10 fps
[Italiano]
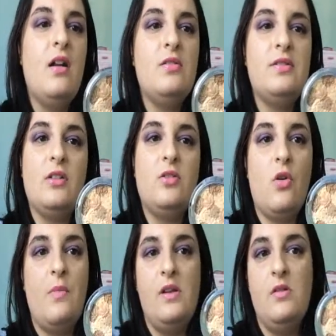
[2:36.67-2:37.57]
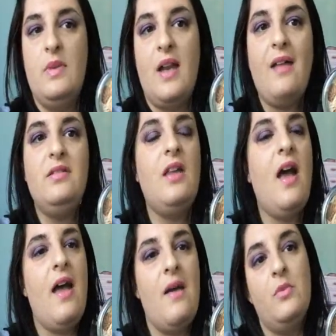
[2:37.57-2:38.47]
l'ho usato come
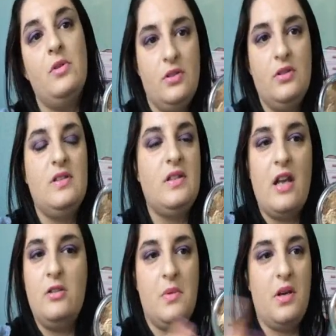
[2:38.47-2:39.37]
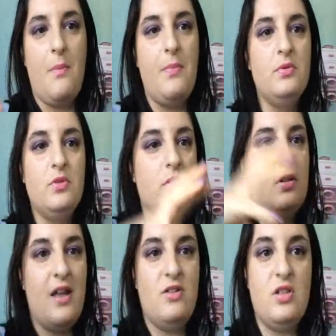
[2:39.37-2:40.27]
illuminante è molto discreto perché appunto
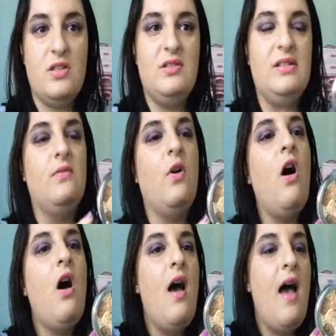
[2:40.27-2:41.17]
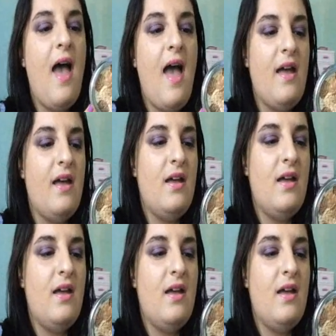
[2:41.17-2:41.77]
non è eccessivo e